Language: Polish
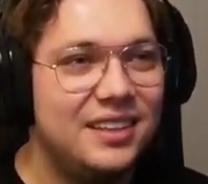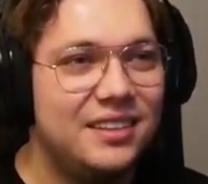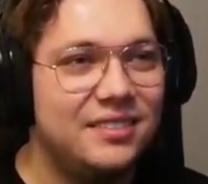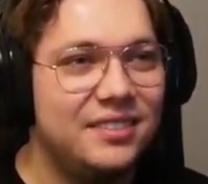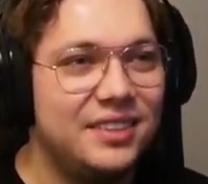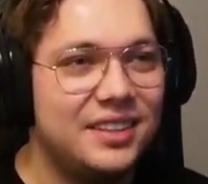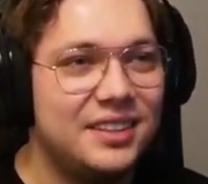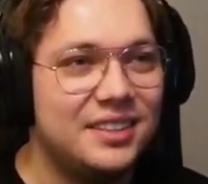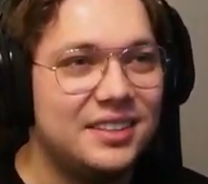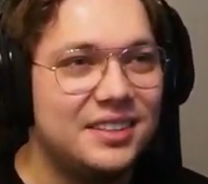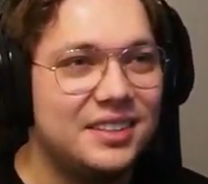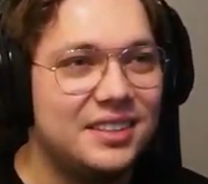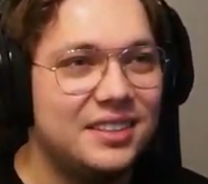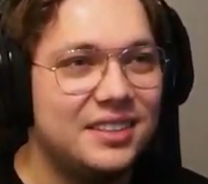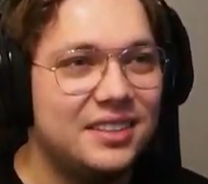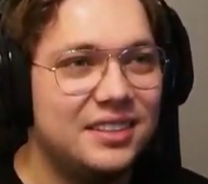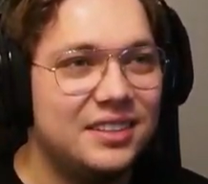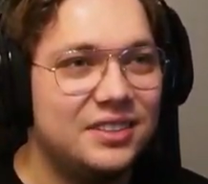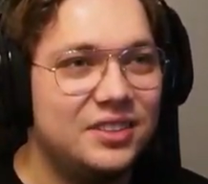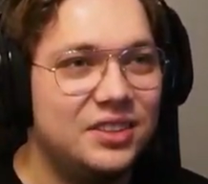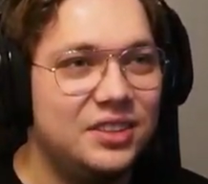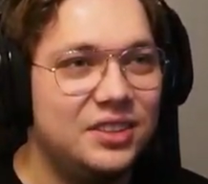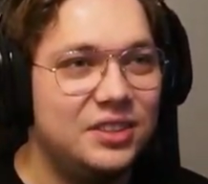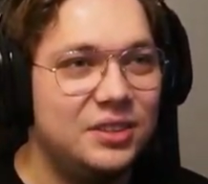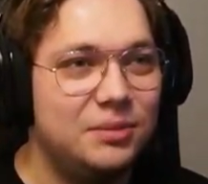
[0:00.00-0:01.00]
Więc e,
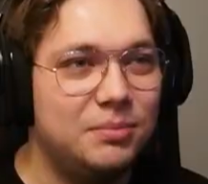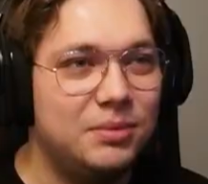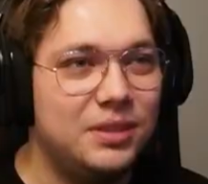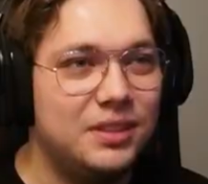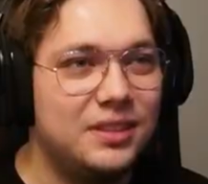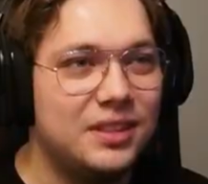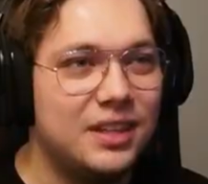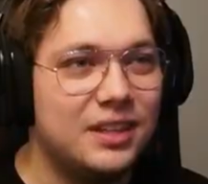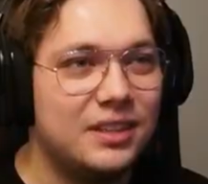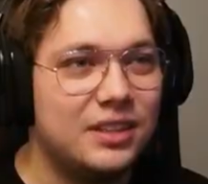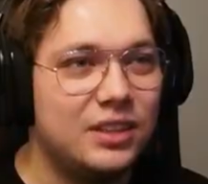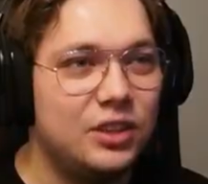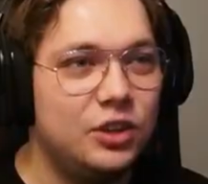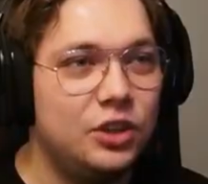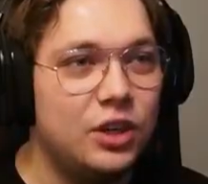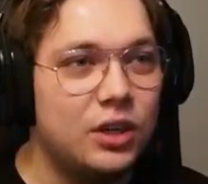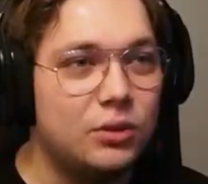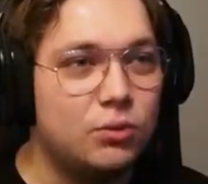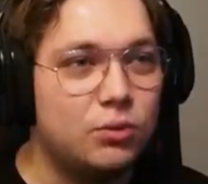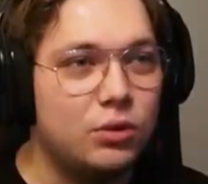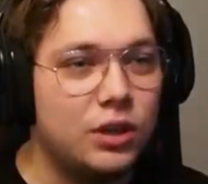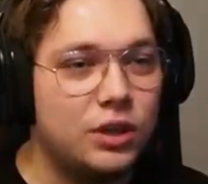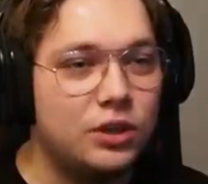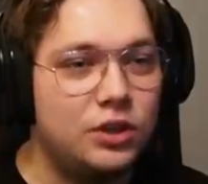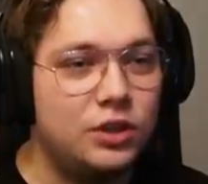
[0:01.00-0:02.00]
GG Blizzard.
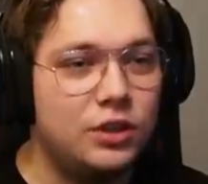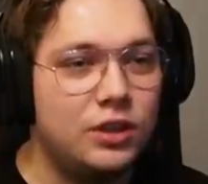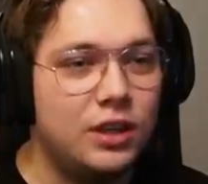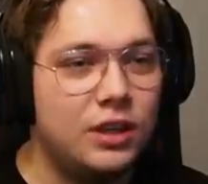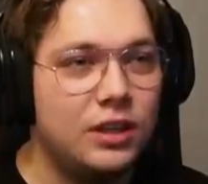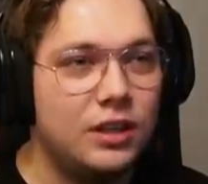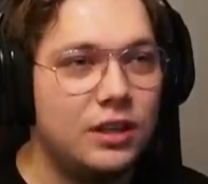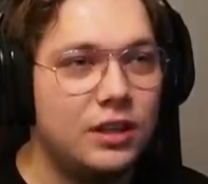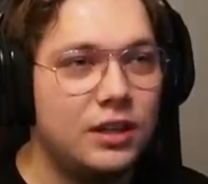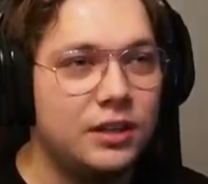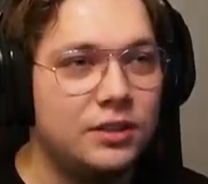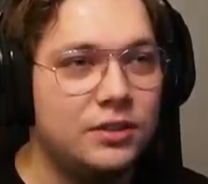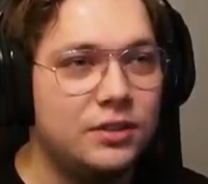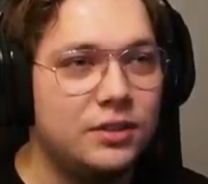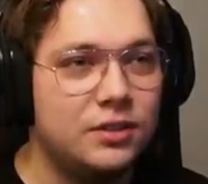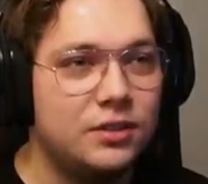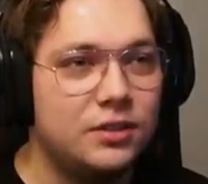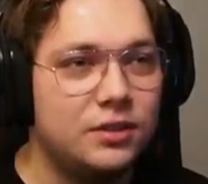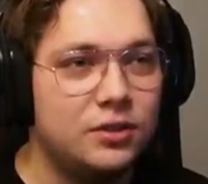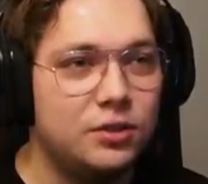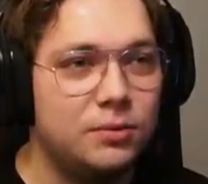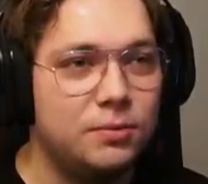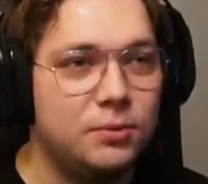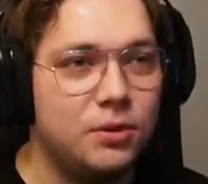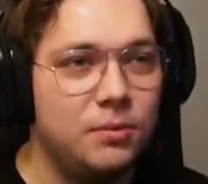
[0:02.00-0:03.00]
Jezu, jak ci
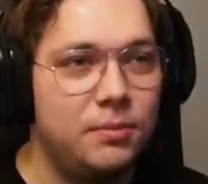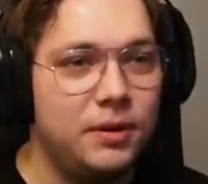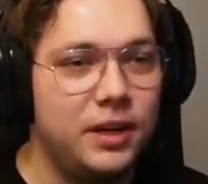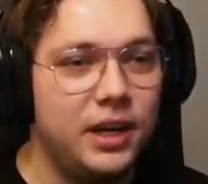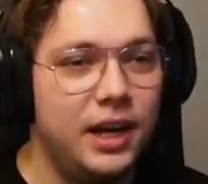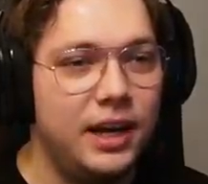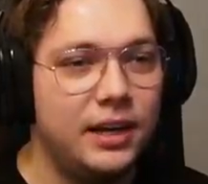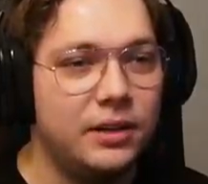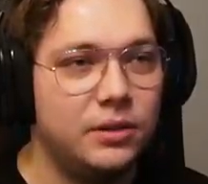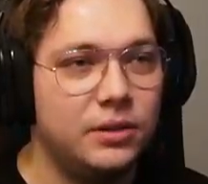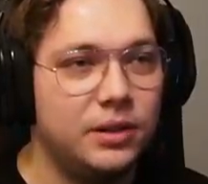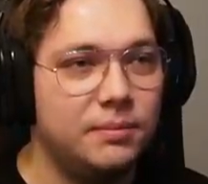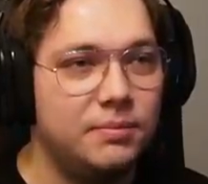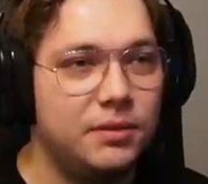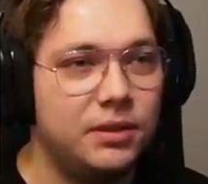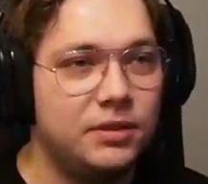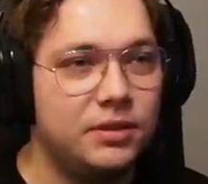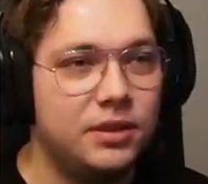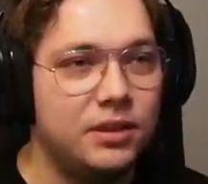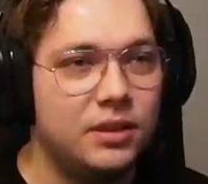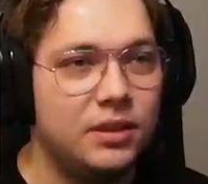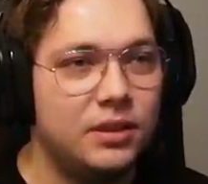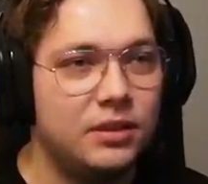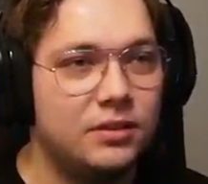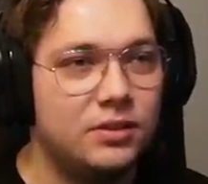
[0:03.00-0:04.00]
dalorańczycy szybko biegają, ja
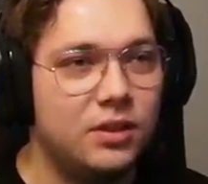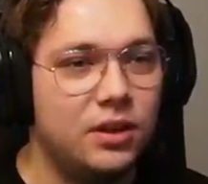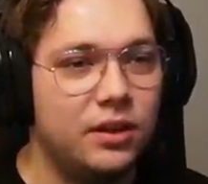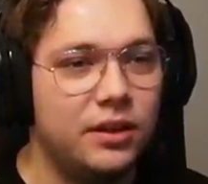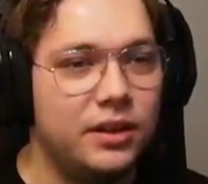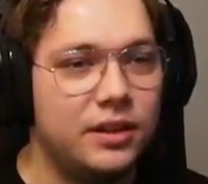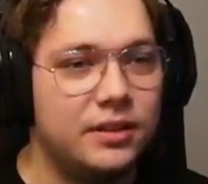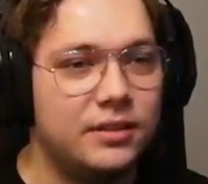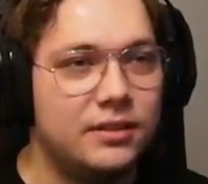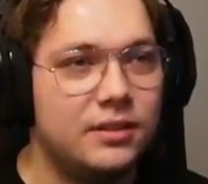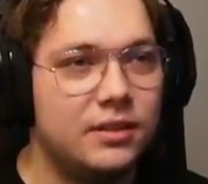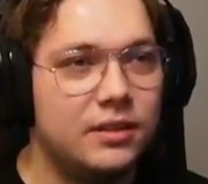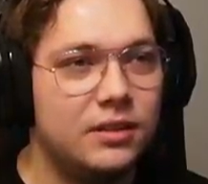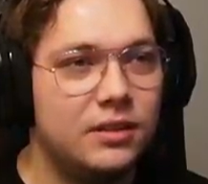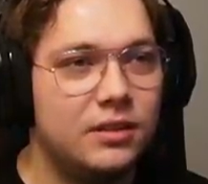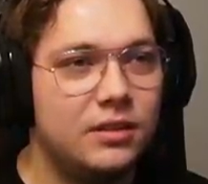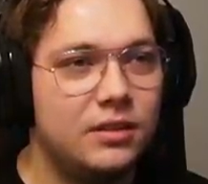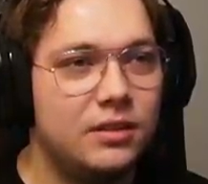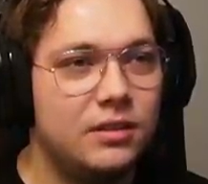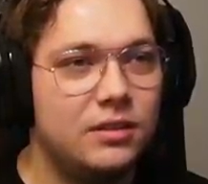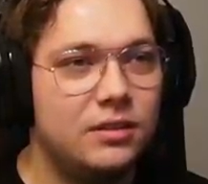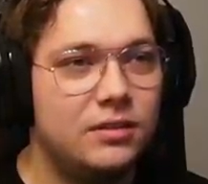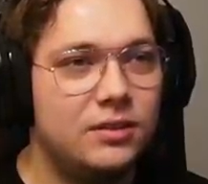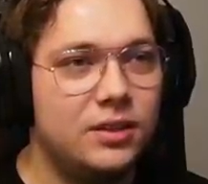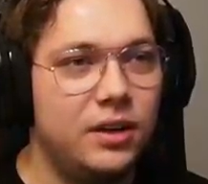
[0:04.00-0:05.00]
pierdzielę. Co jest?
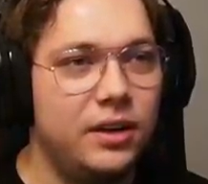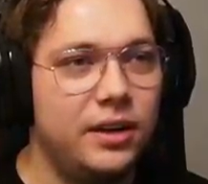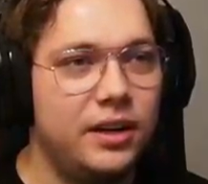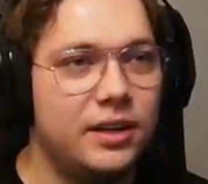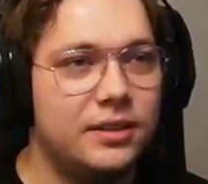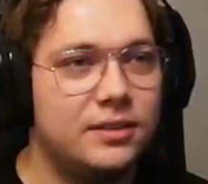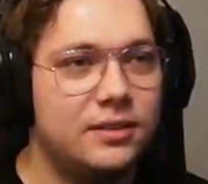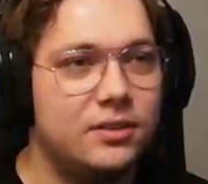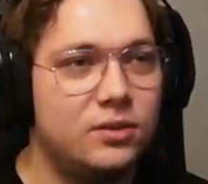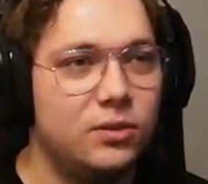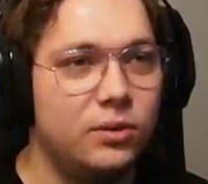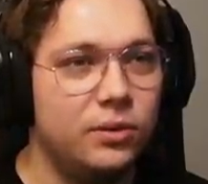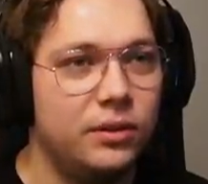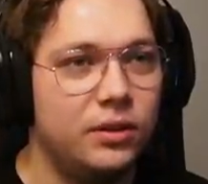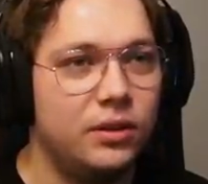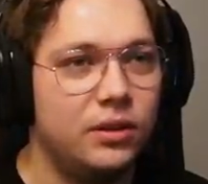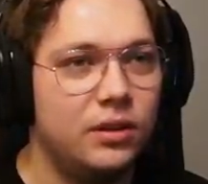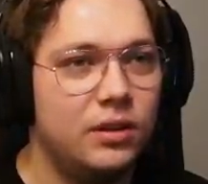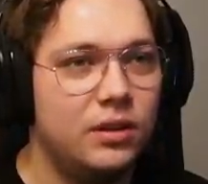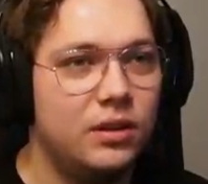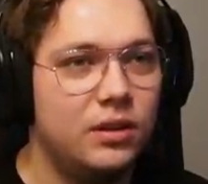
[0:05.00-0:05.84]
Co jest? Stój!